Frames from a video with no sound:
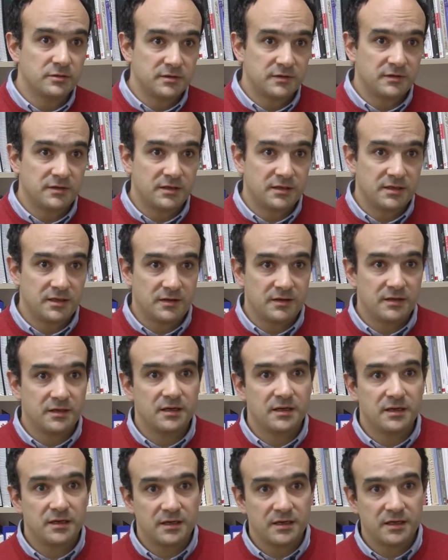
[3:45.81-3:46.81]
Es decir,
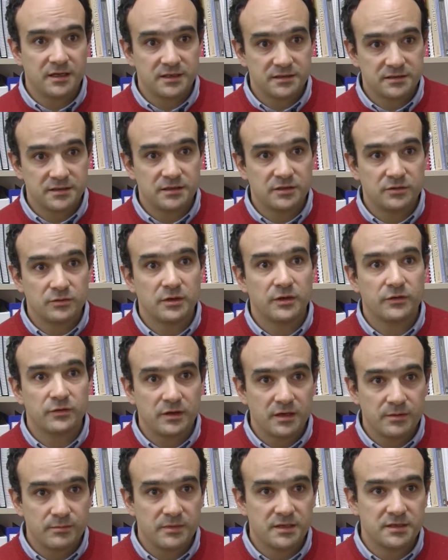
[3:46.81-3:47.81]
quizá en esta
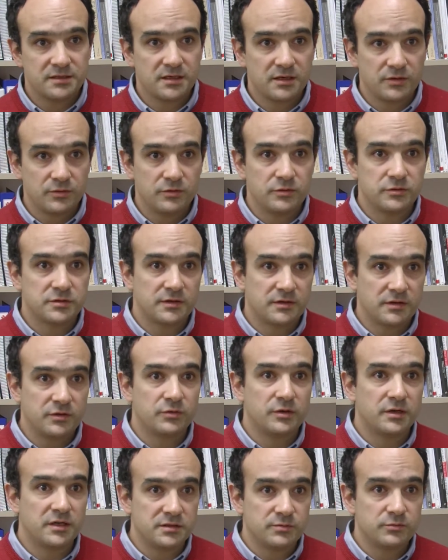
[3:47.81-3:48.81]
titulación hay más alumnos
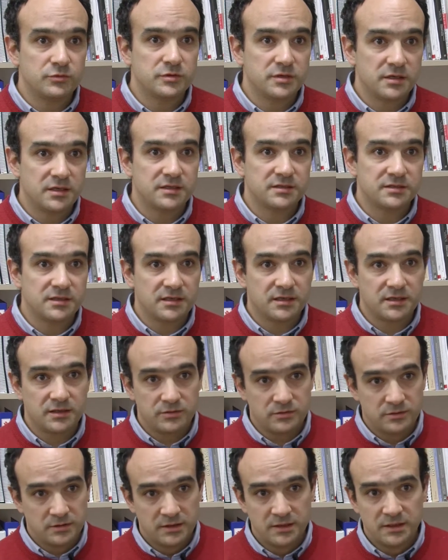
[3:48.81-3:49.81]
haciendo Erasmus en el extranjero